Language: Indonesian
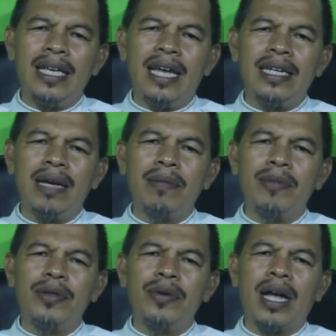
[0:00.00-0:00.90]
yang dia
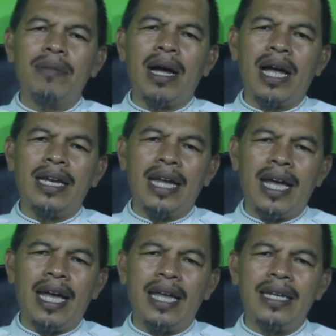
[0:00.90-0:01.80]
membutuhkan
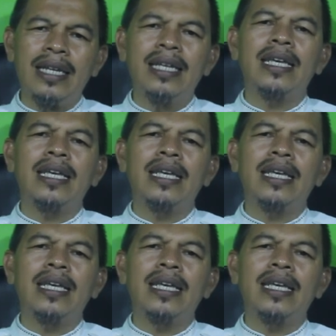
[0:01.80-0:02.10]
makanan,